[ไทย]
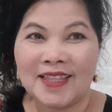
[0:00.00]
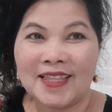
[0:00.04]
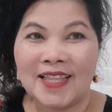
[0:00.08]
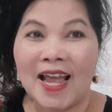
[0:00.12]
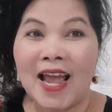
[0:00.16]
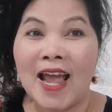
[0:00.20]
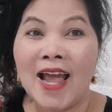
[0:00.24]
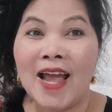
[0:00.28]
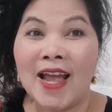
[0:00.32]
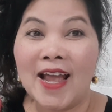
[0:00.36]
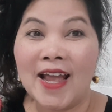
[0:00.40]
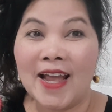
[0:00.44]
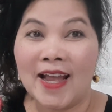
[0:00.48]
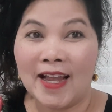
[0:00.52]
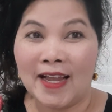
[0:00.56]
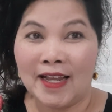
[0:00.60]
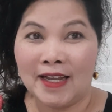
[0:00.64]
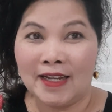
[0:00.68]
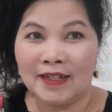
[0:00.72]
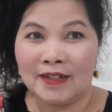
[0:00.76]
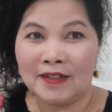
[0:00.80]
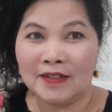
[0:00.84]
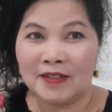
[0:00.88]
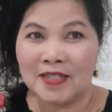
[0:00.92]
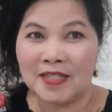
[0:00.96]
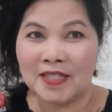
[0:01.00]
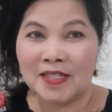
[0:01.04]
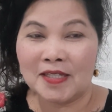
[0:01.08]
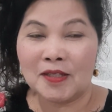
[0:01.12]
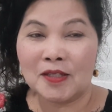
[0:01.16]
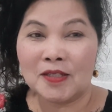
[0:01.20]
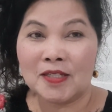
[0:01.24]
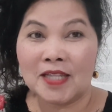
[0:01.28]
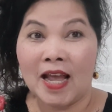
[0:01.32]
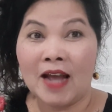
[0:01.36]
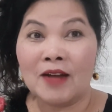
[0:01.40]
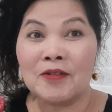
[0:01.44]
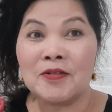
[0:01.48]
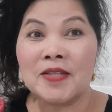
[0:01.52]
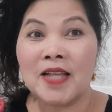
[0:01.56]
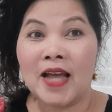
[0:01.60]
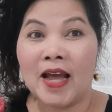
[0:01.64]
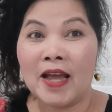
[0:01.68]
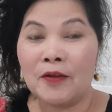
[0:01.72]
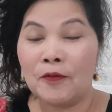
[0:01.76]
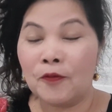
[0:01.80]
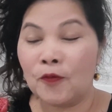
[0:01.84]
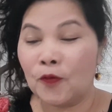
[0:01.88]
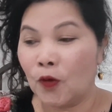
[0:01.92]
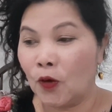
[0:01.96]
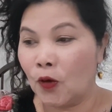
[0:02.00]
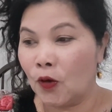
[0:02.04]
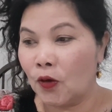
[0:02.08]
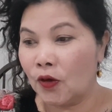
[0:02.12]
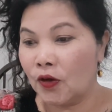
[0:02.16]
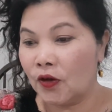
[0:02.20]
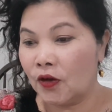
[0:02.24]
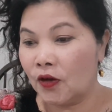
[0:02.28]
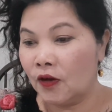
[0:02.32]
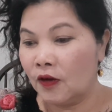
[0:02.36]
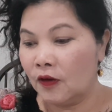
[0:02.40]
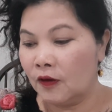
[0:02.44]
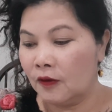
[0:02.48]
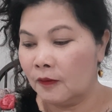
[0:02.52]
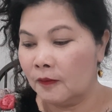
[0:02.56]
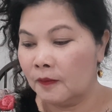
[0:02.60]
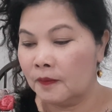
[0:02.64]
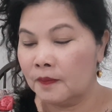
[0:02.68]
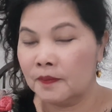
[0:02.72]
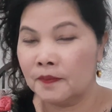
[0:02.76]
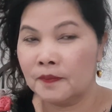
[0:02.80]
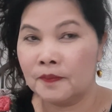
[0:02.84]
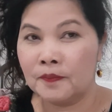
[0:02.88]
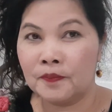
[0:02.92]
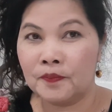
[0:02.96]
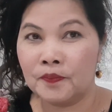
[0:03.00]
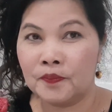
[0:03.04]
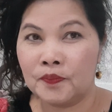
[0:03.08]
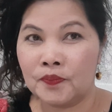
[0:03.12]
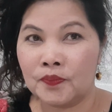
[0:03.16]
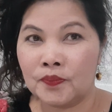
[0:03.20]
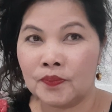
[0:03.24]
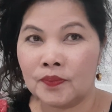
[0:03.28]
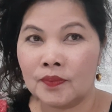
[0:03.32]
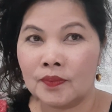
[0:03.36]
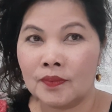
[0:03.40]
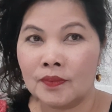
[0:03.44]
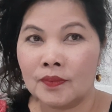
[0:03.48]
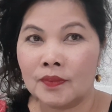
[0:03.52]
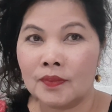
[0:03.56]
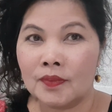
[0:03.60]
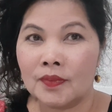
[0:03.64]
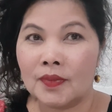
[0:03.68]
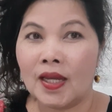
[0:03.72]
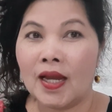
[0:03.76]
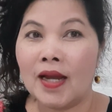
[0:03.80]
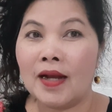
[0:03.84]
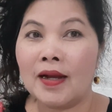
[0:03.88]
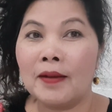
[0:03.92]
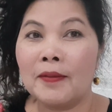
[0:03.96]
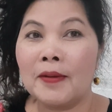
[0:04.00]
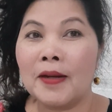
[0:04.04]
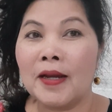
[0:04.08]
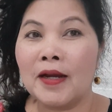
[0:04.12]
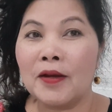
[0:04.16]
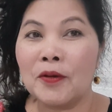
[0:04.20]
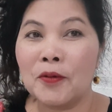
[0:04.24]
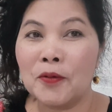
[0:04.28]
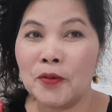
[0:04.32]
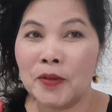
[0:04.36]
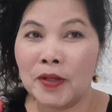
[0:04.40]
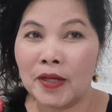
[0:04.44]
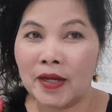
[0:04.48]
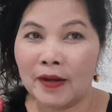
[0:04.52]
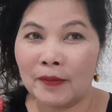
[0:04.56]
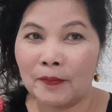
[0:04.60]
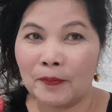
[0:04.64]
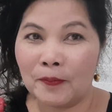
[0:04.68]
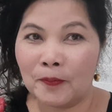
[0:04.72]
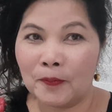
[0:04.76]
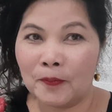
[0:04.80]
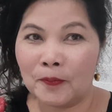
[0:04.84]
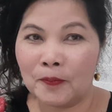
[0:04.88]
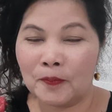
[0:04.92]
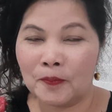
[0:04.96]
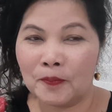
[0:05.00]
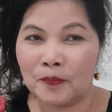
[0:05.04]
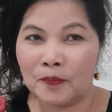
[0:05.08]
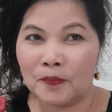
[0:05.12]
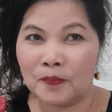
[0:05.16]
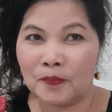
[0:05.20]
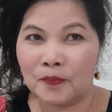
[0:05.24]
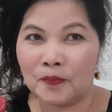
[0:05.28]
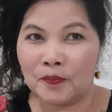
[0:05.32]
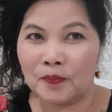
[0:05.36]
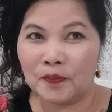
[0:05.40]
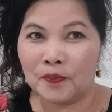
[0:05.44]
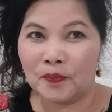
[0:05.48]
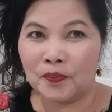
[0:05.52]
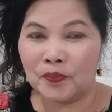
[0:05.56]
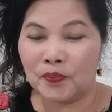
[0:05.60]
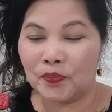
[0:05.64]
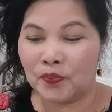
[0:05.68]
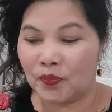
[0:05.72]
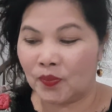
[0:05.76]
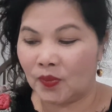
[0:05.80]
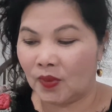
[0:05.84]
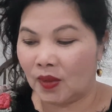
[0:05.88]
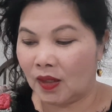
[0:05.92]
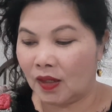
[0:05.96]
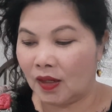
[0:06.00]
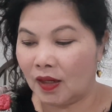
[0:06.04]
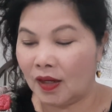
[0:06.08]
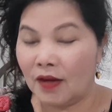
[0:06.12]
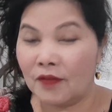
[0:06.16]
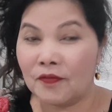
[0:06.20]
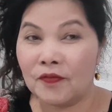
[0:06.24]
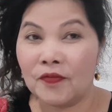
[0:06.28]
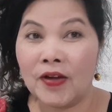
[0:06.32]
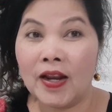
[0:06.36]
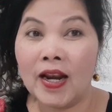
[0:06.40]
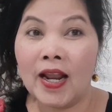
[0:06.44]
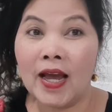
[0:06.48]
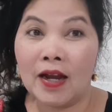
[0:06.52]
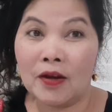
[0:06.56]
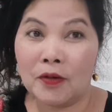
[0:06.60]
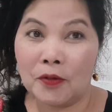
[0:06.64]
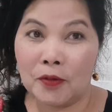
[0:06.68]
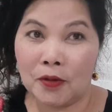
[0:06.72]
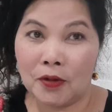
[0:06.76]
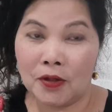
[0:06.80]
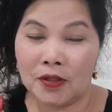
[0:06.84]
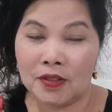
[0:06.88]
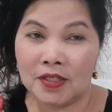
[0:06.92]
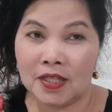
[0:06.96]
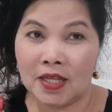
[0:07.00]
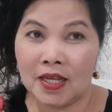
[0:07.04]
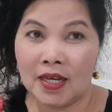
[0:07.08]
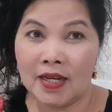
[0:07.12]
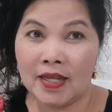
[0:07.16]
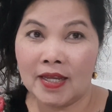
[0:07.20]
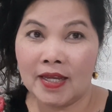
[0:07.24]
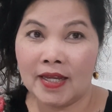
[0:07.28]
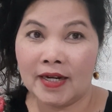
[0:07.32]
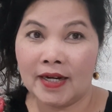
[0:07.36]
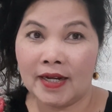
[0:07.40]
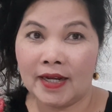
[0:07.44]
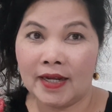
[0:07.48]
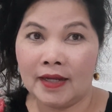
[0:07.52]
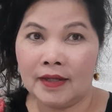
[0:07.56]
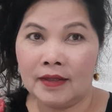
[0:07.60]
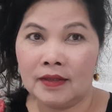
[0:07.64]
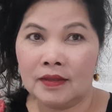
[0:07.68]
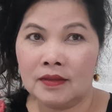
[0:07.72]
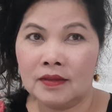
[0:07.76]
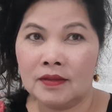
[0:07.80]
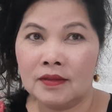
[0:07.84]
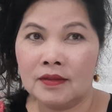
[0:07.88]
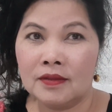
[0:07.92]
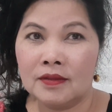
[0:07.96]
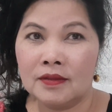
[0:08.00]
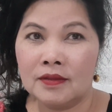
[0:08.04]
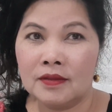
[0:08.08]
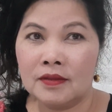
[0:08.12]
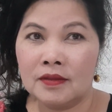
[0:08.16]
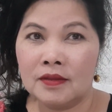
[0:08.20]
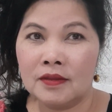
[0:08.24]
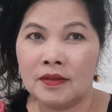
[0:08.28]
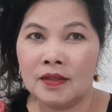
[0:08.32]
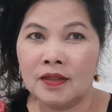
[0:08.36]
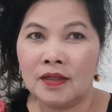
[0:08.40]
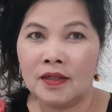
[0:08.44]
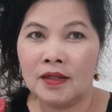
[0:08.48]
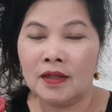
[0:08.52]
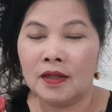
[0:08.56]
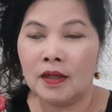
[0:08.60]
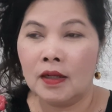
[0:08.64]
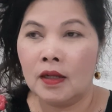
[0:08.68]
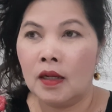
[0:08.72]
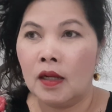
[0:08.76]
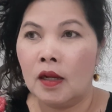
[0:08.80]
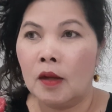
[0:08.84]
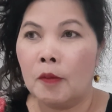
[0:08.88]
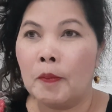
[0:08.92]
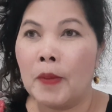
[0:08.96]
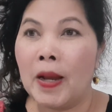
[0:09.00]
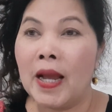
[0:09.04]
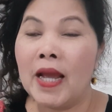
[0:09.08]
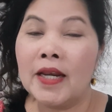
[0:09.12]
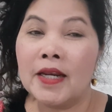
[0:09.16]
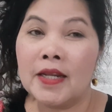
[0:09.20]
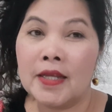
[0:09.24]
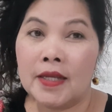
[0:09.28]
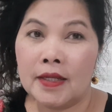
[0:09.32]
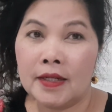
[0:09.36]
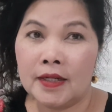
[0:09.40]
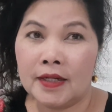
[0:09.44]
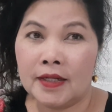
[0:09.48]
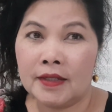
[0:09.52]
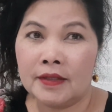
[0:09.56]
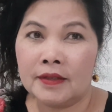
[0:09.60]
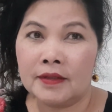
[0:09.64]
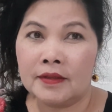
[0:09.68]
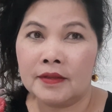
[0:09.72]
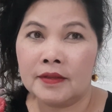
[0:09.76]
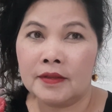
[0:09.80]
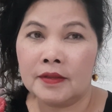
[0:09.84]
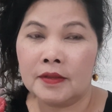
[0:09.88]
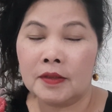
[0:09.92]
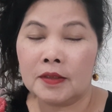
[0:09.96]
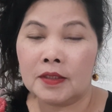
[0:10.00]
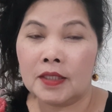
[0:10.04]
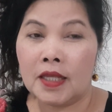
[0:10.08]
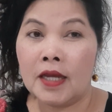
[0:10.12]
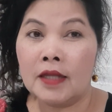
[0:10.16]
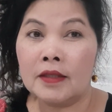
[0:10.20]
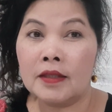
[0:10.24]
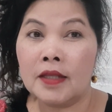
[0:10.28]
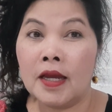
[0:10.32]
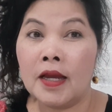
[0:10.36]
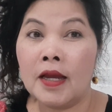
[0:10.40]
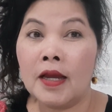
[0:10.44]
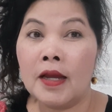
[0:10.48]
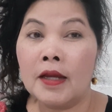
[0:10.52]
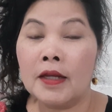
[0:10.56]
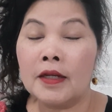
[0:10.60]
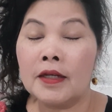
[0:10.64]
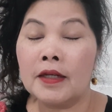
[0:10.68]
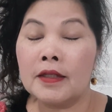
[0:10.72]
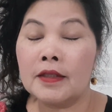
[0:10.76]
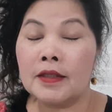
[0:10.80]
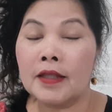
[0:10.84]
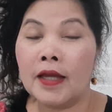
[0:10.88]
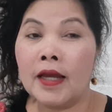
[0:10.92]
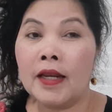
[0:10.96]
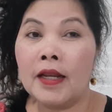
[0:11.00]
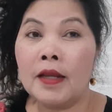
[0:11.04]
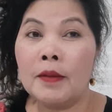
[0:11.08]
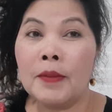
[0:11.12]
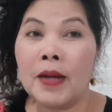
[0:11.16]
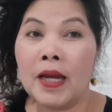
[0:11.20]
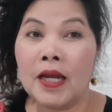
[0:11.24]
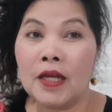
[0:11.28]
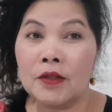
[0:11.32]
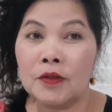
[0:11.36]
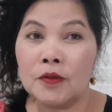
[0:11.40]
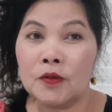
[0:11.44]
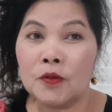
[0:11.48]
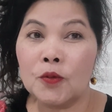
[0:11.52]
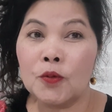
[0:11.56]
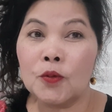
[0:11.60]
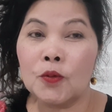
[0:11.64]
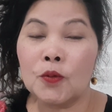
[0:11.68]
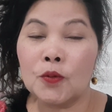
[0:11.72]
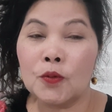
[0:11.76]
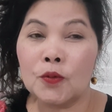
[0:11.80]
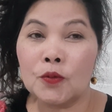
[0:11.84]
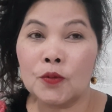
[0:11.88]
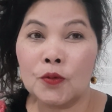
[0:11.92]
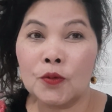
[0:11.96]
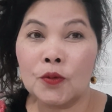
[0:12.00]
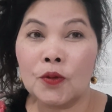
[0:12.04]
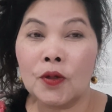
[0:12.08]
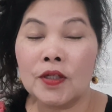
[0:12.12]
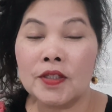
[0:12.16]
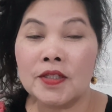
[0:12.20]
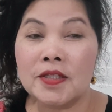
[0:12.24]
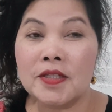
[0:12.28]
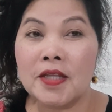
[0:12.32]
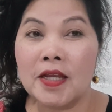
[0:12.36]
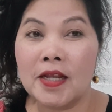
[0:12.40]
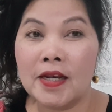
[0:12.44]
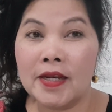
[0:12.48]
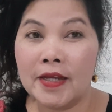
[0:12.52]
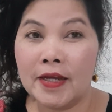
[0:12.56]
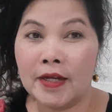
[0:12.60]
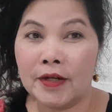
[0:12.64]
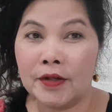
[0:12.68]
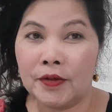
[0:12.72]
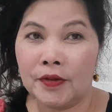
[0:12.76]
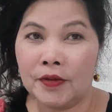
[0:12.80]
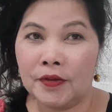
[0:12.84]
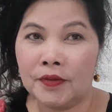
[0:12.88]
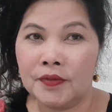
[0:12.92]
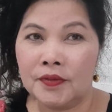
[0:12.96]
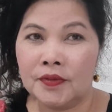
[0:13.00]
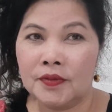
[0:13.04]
ถ้าสาวสายฟอเนาะ ถ้ากำลังคุยกับ กับฝรั่งคนออสเตรเลียนะคะ มาหนีเนี่ย ถ้าถ้าถ้าได้มาอยู่อยู่ออสเตรเลียเนาะ